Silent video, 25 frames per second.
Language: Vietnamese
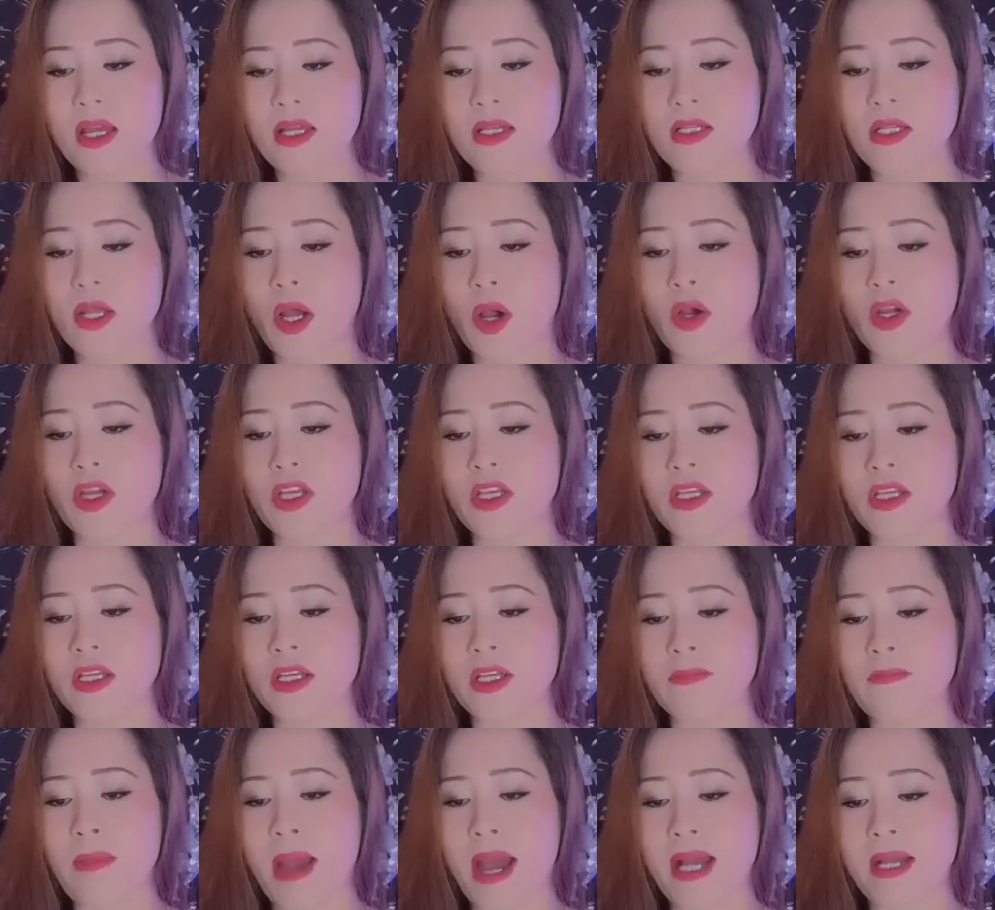
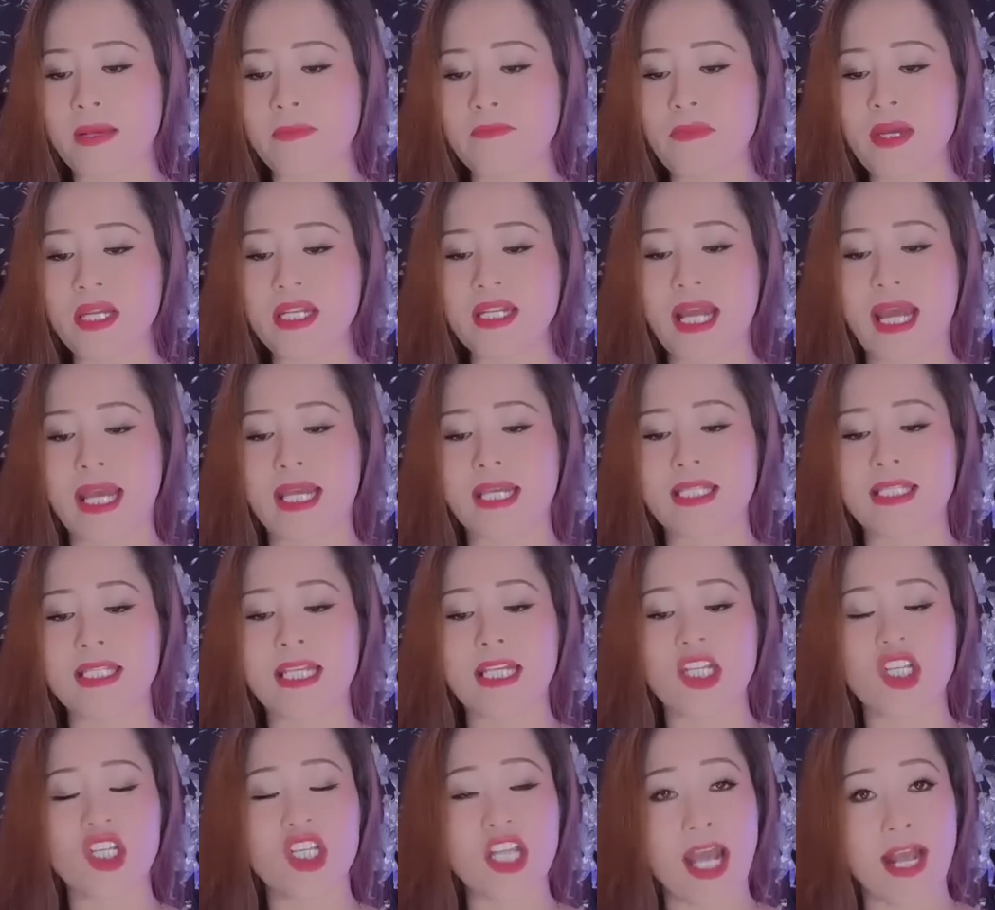Ngồi bàn bên này
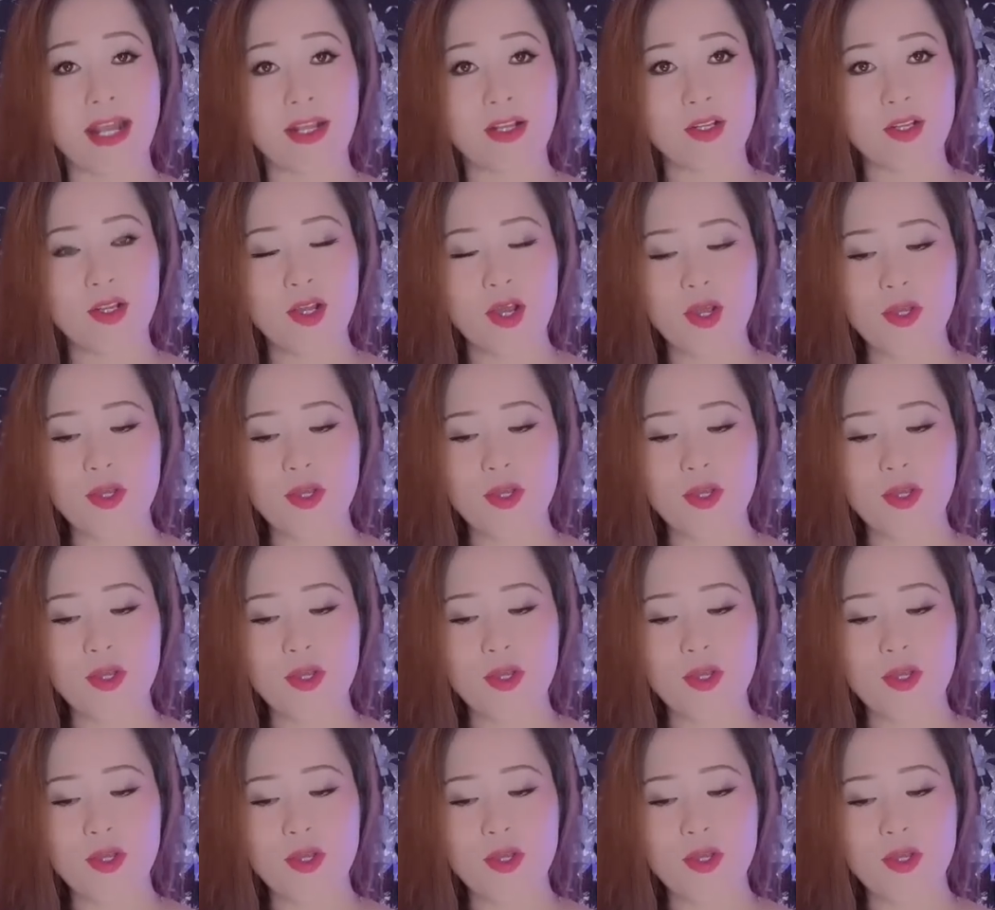nhìn sang,